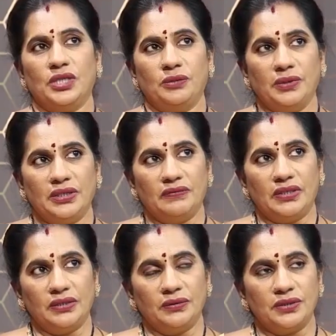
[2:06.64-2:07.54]
చనిపోయిన
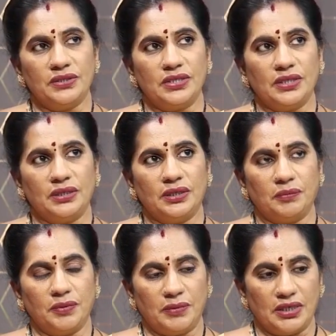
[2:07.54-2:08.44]
వాళ్ళ గురించి
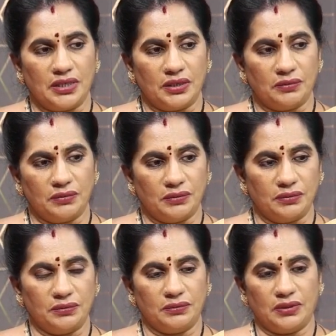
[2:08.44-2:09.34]
తప్పు
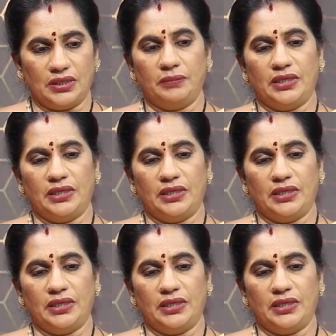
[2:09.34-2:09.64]
మాట్లాడకూడదు అని